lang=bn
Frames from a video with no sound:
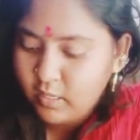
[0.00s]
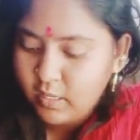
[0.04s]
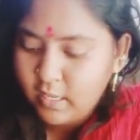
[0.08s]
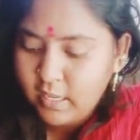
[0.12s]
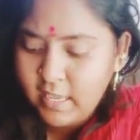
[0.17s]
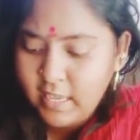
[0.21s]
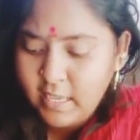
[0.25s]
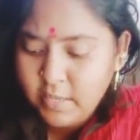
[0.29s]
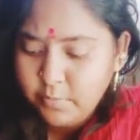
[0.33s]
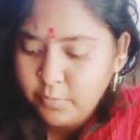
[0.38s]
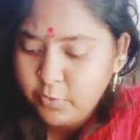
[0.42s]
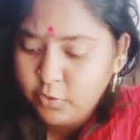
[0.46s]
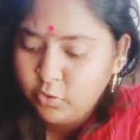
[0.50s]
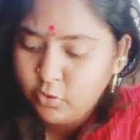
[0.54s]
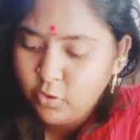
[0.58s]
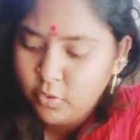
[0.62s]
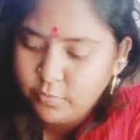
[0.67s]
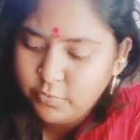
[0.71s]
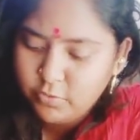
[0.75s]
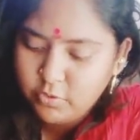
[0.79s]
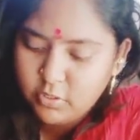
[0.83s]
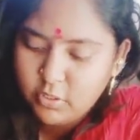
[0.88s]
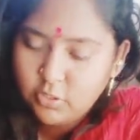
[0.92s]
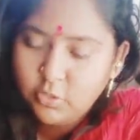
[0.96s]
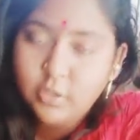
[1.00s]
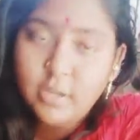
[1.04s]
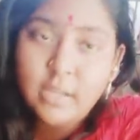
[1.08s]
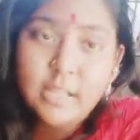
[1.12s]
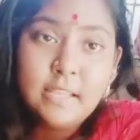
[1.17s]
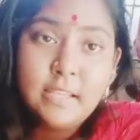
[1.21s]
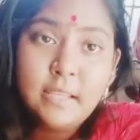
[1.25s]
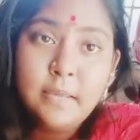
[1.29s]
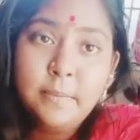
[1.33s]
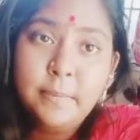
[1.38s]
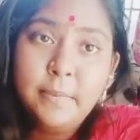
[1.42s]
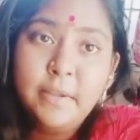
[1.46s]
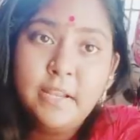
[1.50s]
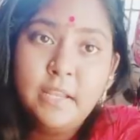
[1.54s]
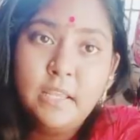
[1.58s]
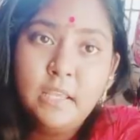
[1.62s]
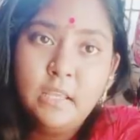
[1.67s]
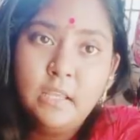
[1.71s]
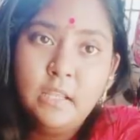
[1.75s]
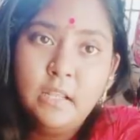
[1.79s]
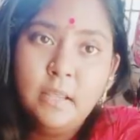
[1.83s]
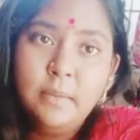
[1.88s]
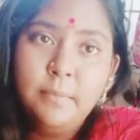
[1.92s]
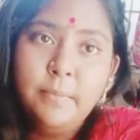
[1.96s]
হিমন্ত অবস্থা তো কালকে বাড়ি
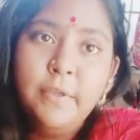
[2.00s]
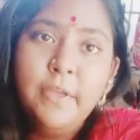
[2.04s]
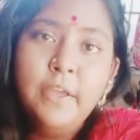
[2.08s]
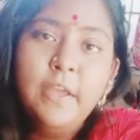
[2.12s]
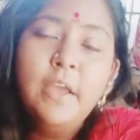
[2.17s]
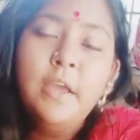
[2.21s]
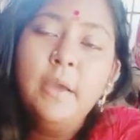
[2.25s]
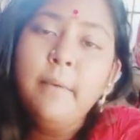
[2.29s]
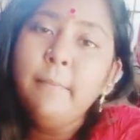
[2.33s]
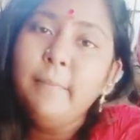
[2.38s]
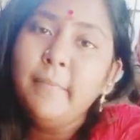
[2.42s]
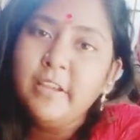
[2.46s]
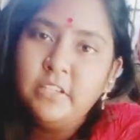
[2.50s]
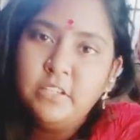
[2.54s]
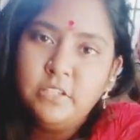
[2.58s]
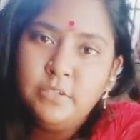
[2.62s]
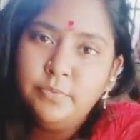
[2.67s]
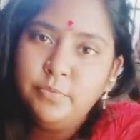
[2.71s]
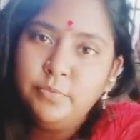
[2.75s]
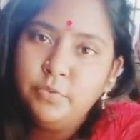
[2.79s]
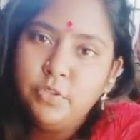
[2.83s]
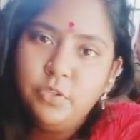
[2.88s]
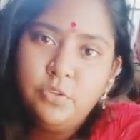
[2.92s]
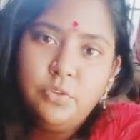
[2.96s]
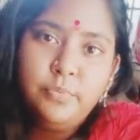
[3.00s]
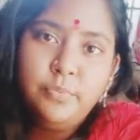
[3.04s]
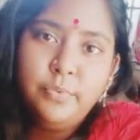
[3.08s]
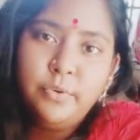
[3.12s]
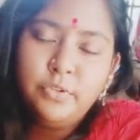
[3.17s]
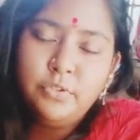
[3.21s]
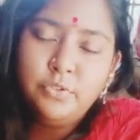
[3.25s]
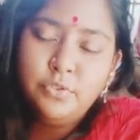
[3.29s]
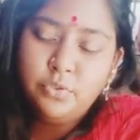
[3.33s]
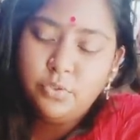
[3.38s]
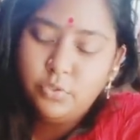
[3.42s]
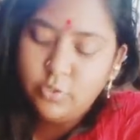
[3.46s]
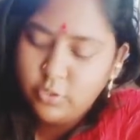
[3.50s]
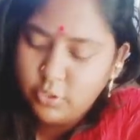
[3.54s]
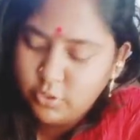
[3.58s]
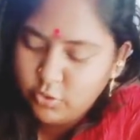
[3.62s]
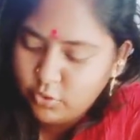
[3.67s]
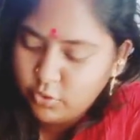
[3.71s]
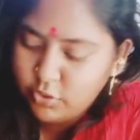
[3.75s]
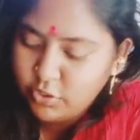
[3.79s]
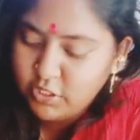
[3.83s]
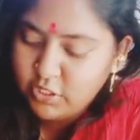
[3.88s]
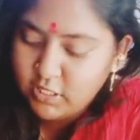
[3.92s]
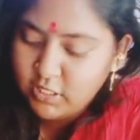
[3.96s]
গেলাম মাসিমণিও
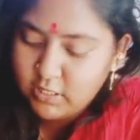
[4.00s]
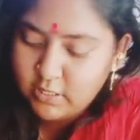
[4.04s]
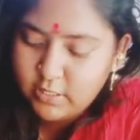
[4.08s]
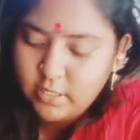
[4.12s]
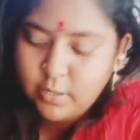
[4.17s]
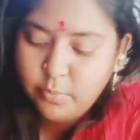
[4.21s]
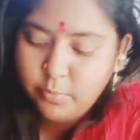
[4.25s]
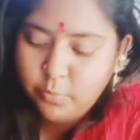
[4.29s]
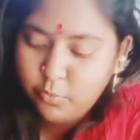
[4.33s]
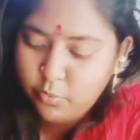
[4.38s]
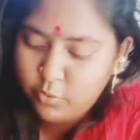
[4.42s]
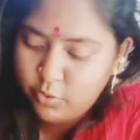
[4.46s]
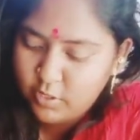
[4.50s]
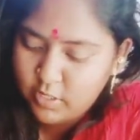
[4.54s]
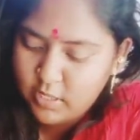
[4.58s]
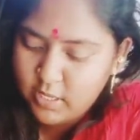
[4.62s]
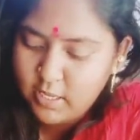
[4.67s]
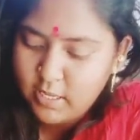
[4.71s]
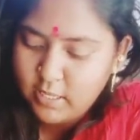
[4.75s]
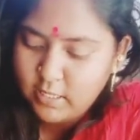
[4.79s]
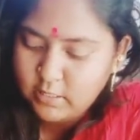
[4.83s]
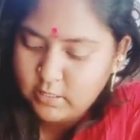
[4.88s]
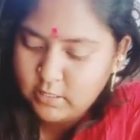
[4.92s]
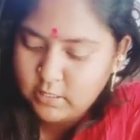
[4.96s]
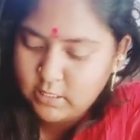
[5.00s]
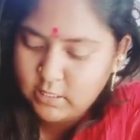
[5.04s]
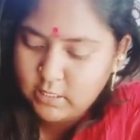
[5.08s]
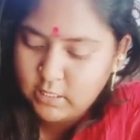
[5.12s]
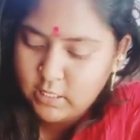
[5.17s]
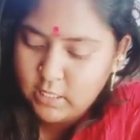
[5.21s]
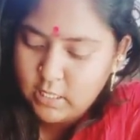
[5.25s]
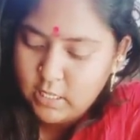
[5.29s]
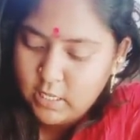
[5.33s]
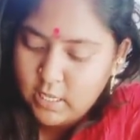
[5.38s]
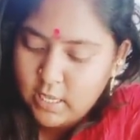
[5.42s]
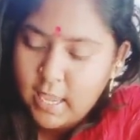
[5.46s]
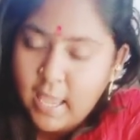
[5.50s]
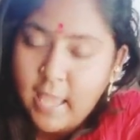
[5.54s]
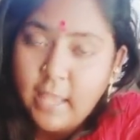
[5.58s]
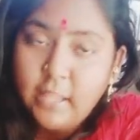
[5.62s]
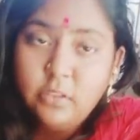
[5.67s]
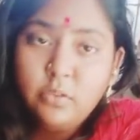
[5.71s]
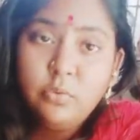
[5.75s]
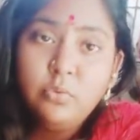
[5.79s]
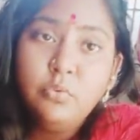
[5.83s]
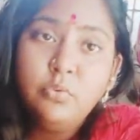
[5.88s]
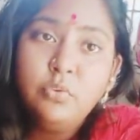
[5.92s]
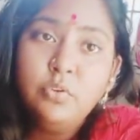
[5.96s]
যথেষ্ট চিন্তার মধ্যেই আছেন
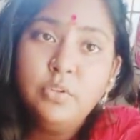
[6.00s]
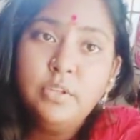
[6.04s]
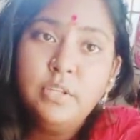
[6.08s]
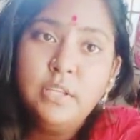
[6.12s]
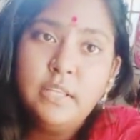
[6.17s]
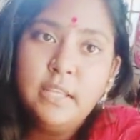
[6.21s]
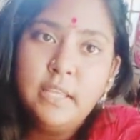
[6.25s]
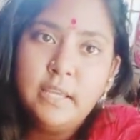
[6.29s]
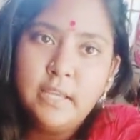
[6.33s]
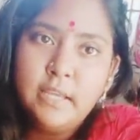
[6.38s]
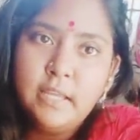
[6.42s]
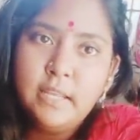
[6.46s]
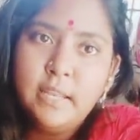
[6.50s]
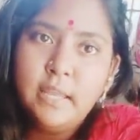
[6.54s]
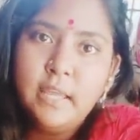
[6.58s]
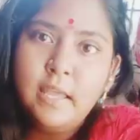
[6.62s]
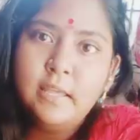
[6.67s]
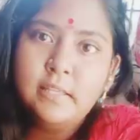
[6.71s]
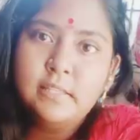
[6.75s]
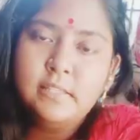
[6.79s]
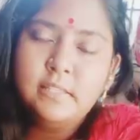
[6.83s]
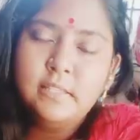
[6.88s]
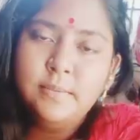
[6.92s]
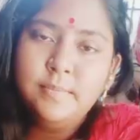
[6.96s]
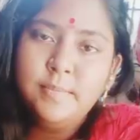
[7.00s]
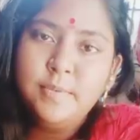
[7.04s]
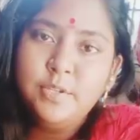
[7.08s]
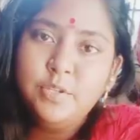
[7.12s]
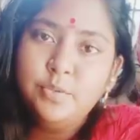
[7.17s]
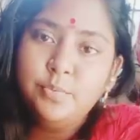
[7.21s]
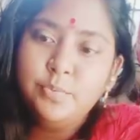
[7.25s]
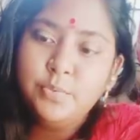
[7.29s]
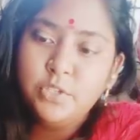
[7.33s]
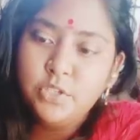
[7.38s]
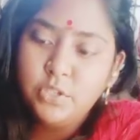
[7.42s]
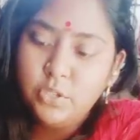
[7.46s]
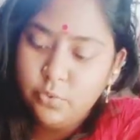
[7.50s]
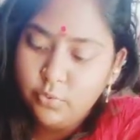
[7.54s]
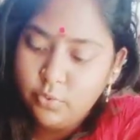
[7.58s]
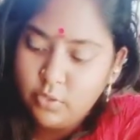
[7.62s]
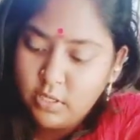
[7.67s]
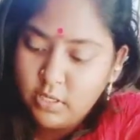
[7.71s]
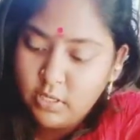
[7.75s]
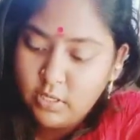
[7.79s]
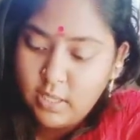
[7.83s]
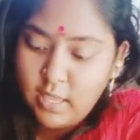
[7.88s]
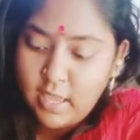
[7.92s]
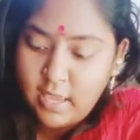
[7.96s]
এতগুলো দিন এখানে আছে মেসমশাই
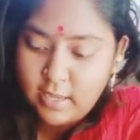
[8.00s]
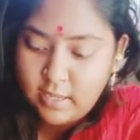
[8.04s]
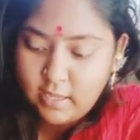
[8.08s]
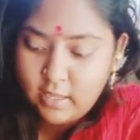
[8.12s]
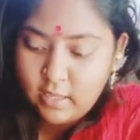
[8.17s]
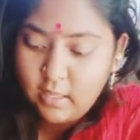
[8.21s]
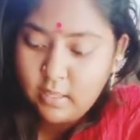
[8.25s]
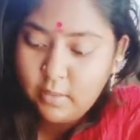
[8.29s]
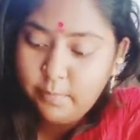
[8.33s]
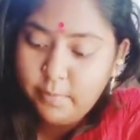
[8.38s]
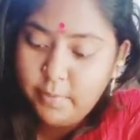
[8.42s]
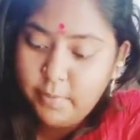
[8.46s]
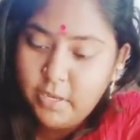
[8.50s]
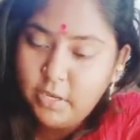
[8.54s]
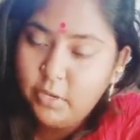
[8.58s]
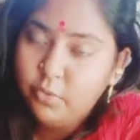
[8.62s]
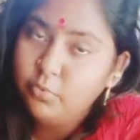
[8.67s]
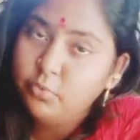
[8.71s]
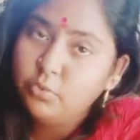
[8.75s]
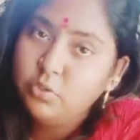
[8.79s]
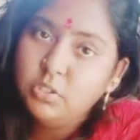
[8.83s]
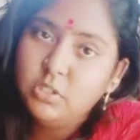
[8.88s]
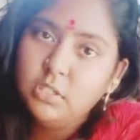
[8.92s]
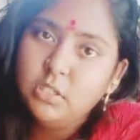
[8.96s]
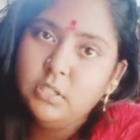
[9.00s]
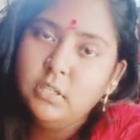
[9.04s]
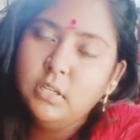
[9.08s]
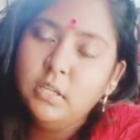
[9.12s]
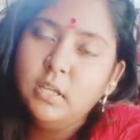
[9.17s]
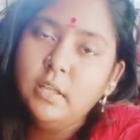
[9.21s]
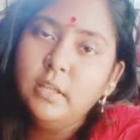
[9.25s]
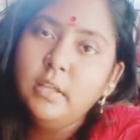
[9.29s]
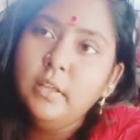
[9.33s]
ওখানে একা পেয়ে উঠছেন না